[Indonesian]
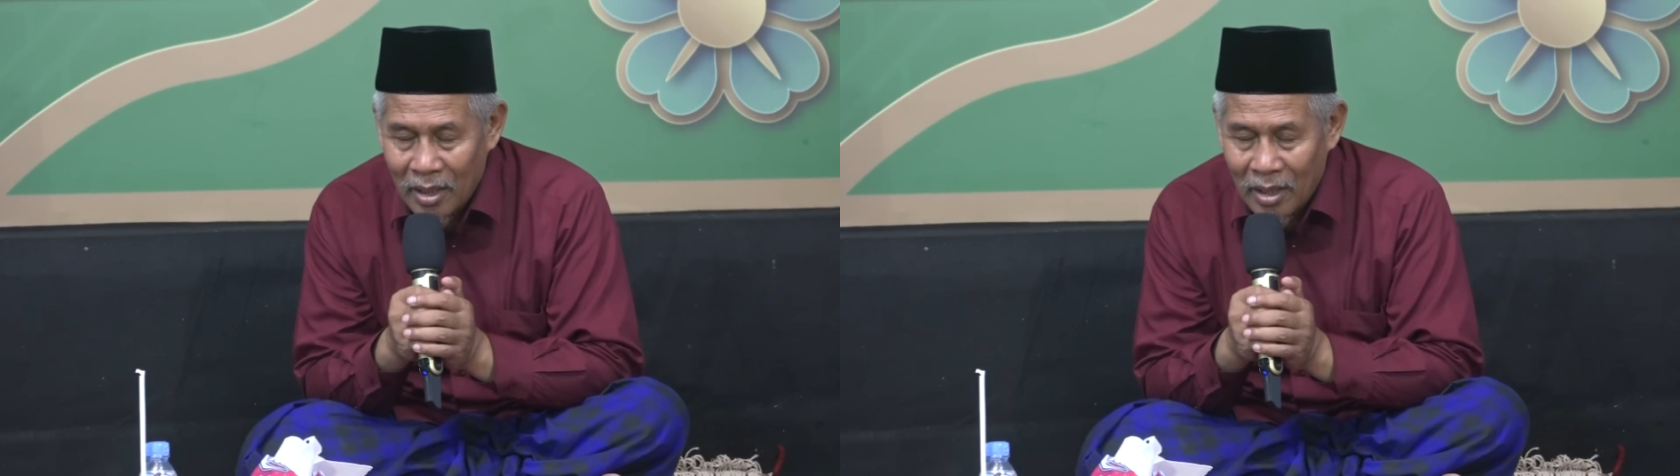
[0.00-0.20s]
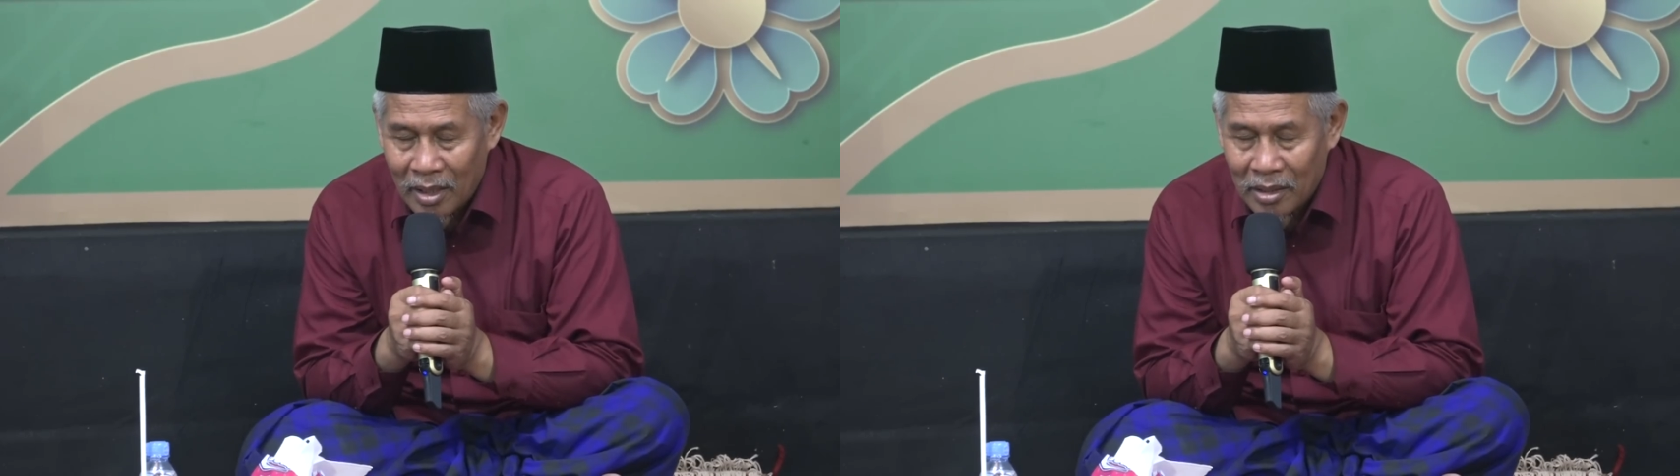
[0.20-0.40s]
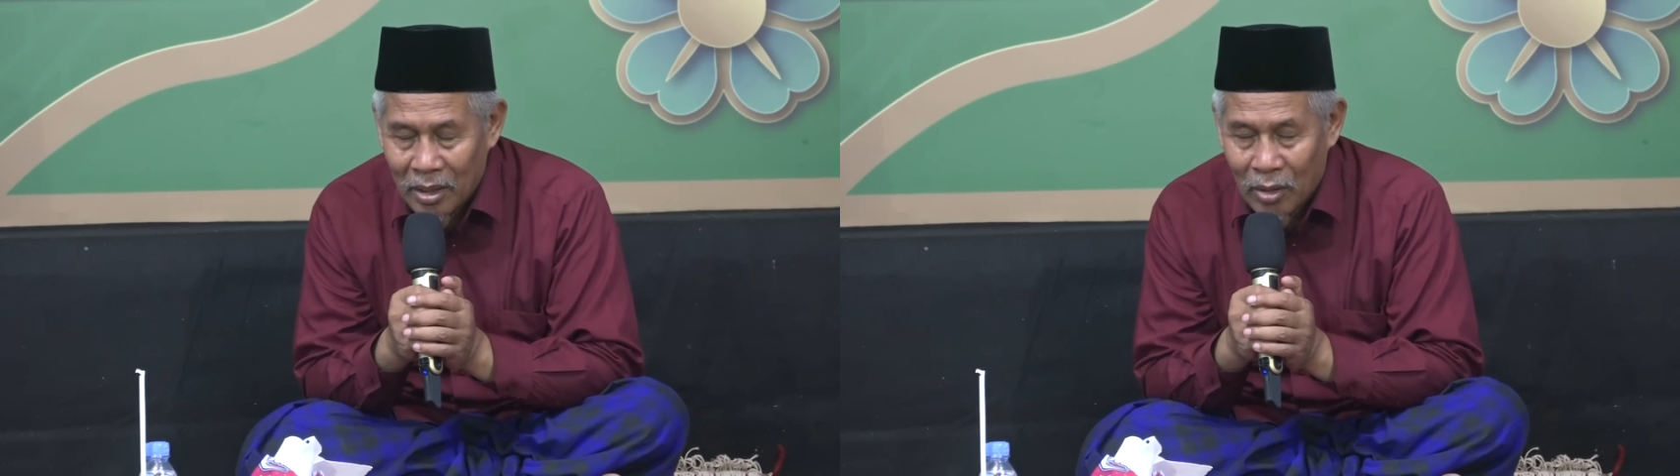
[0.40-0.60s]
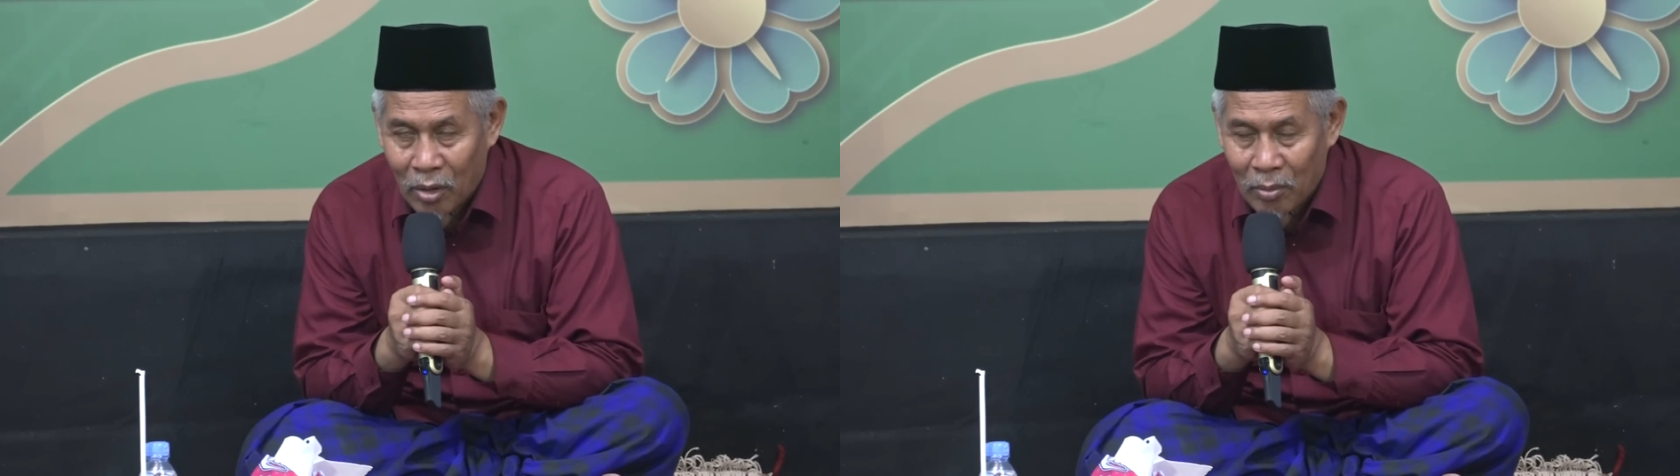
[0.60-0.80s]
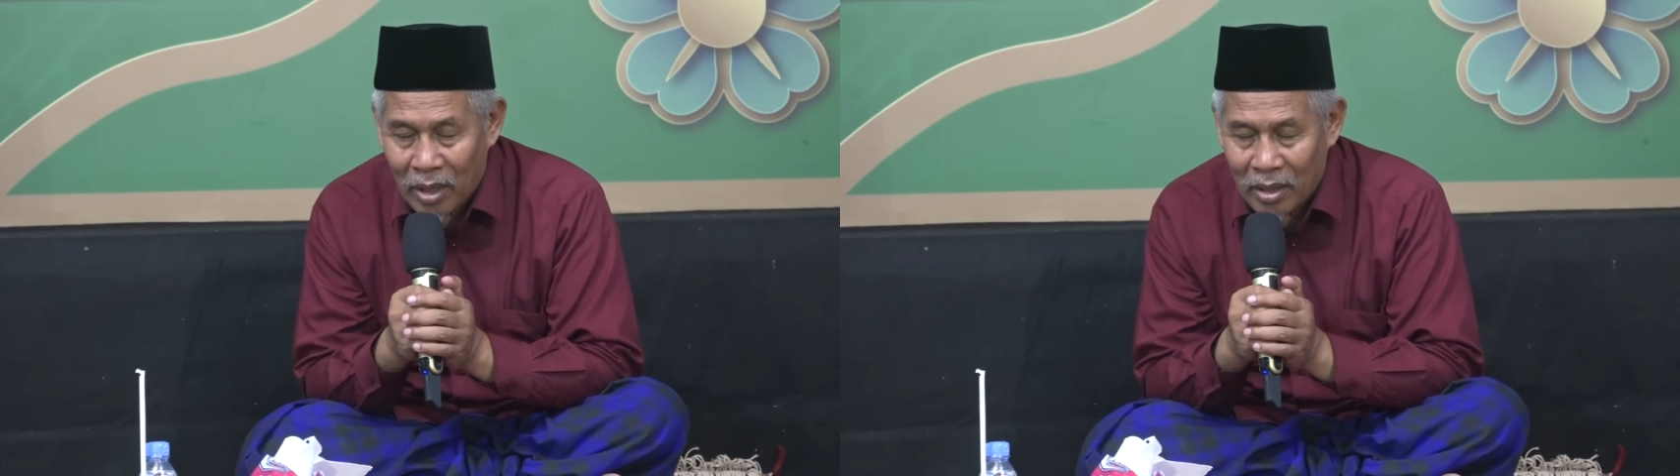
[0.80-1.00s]

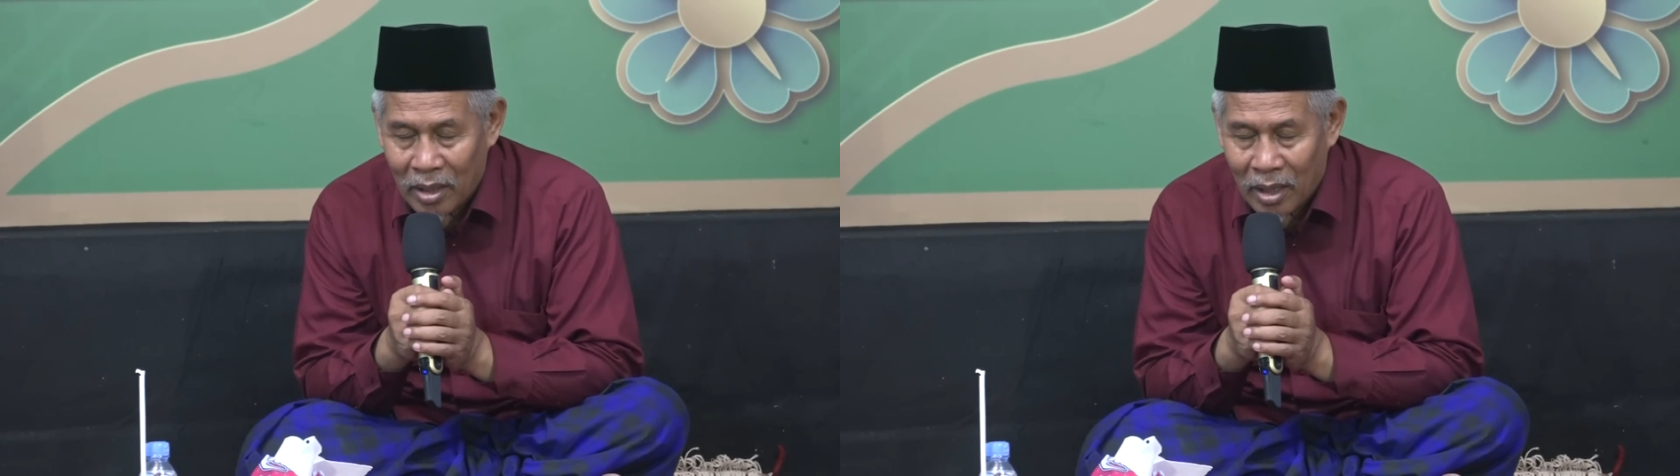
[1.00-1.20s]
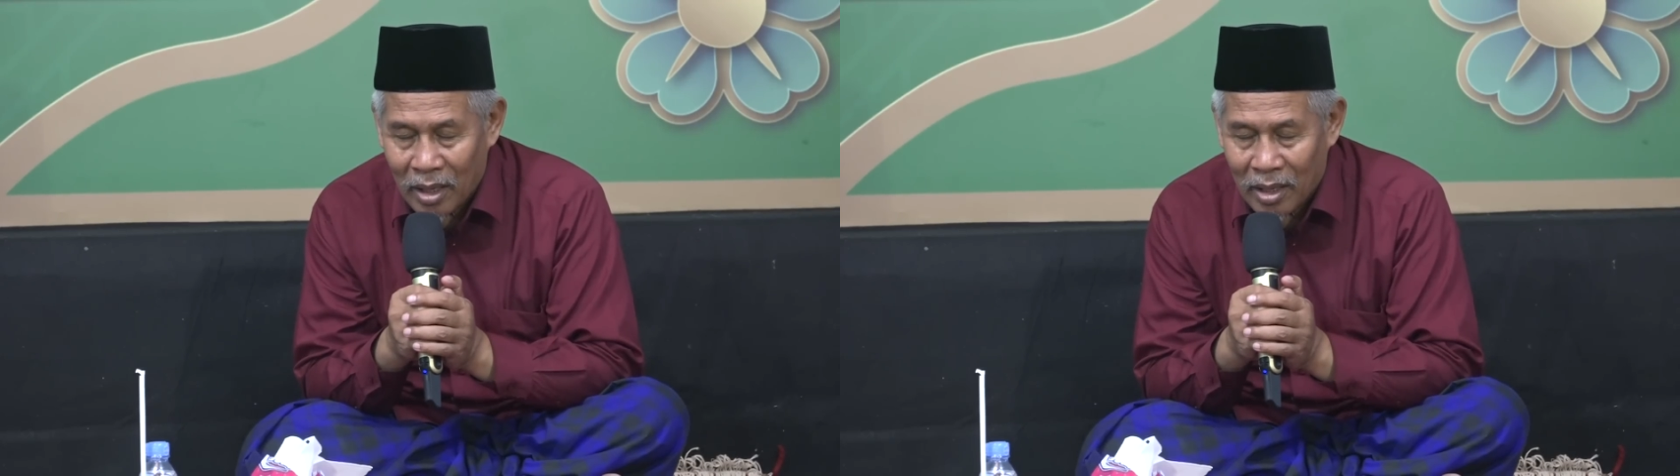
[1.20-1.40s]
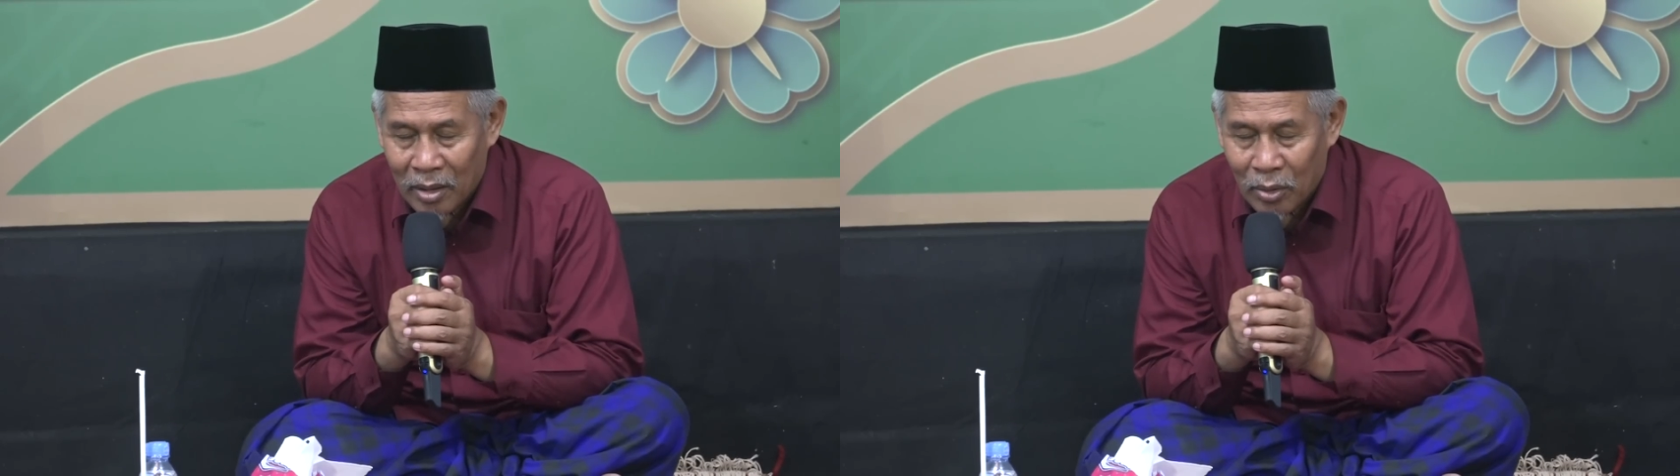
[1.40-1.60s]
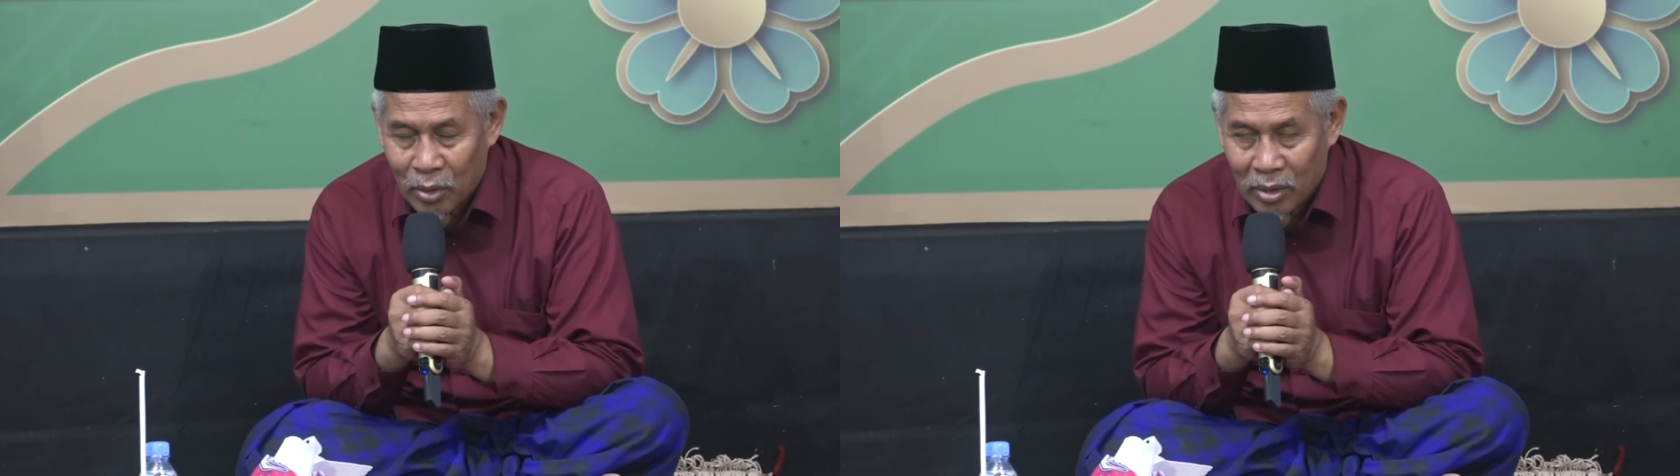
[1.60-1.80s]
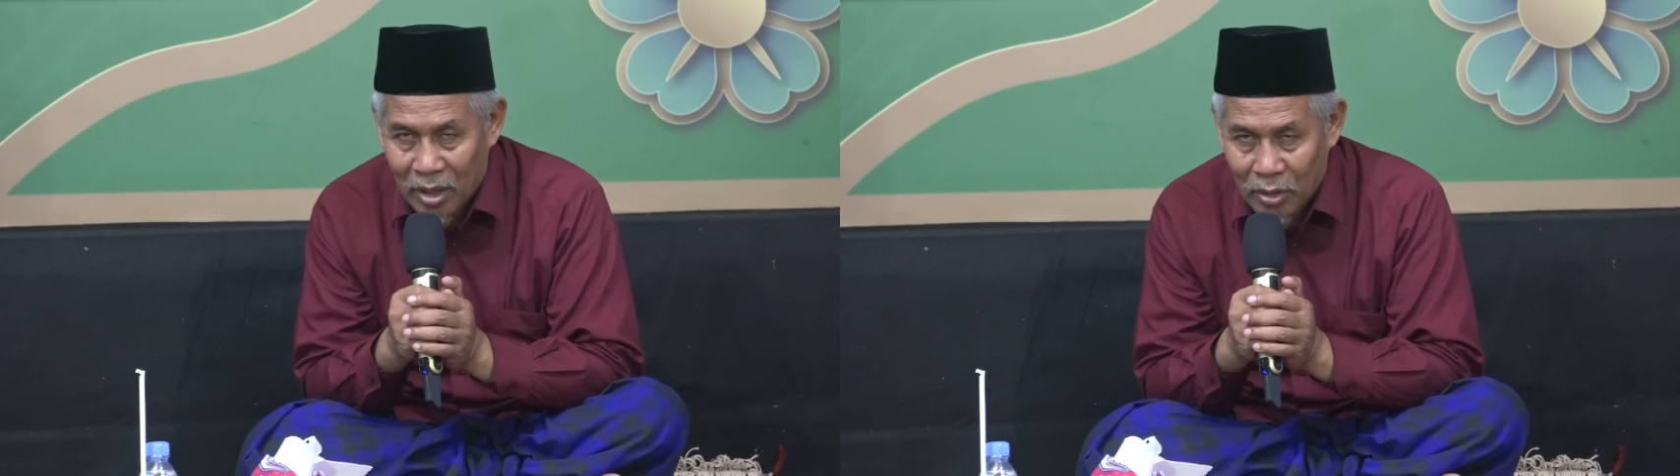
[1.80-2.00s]
istiqomah dari akan
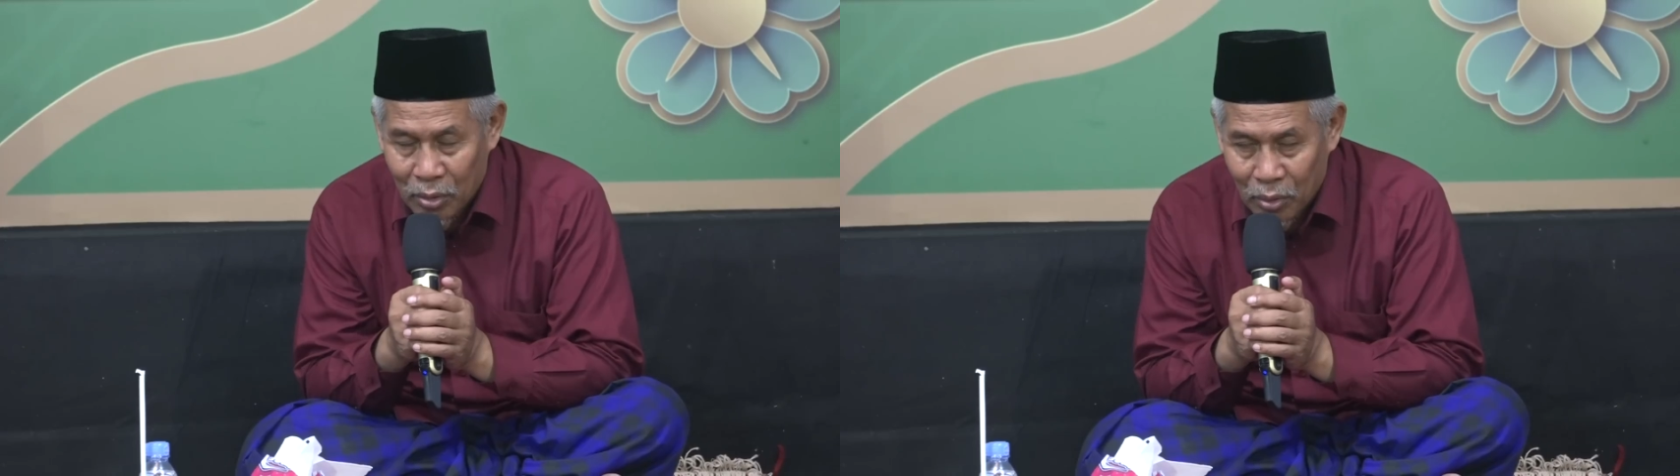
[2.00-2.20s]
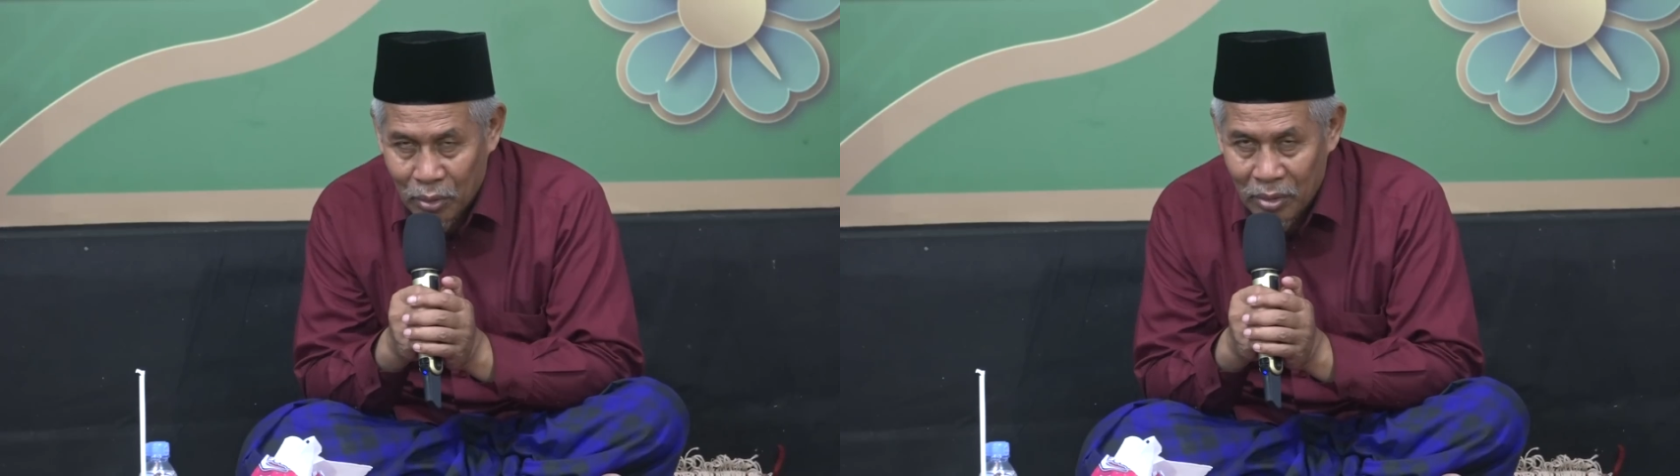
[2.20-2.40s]
kustajud